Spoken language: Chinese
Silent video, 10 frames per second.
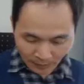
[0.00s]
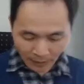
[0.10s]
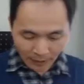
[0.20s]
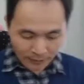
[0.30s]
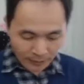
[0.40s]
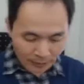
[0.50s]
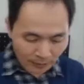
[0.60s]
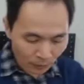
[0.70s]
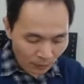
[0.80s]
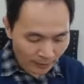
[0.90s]
好，那
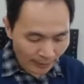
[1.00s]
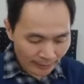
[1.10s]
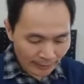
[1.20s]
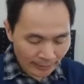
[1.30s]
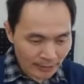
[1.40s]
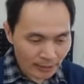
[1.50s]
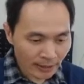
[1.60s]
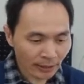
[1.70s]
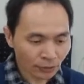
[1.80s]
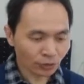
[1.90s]
我们来看一
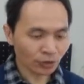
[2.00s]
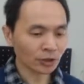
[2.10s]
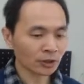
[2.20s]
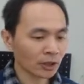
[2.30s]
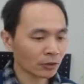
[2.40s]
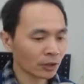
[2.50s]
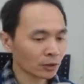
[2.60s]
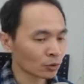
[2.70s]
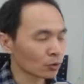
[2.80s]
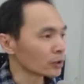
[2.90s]
下，就是各位，
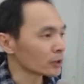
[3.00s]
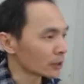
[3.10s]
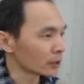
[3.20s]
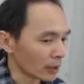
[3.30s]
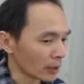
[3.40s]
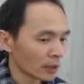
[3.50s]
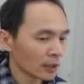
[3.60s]
如果你的